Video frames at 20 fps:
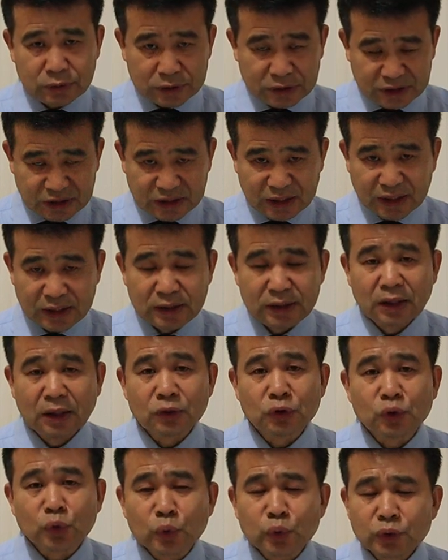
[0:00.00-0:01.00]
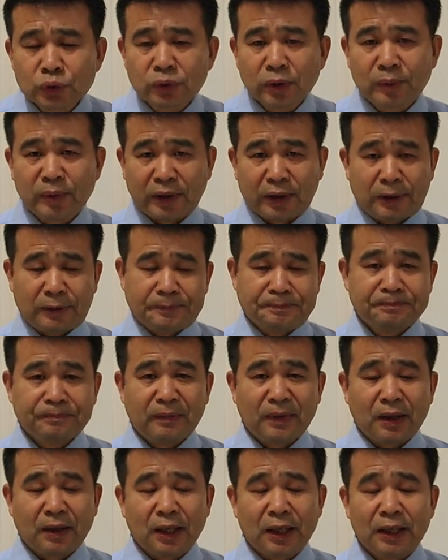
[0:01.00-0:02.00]
写一个浓缩本儿，
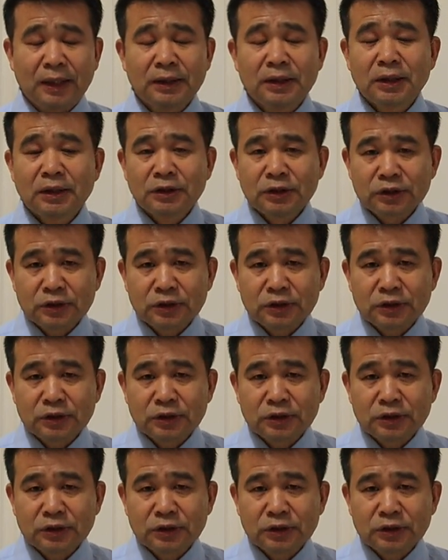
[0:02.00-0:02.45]
哎，